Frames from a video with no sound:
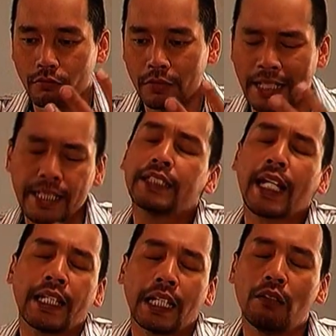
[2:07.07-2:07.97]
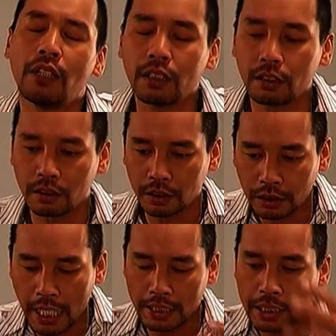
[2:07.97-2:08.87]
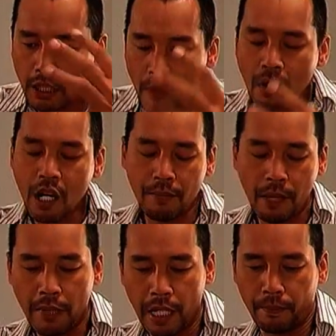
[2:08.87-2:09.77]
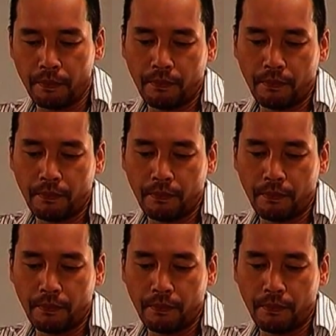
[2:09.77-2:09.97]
อยากเล่นแทนเขาว่าคือฉากนั้นเขาเอามือมาบีบ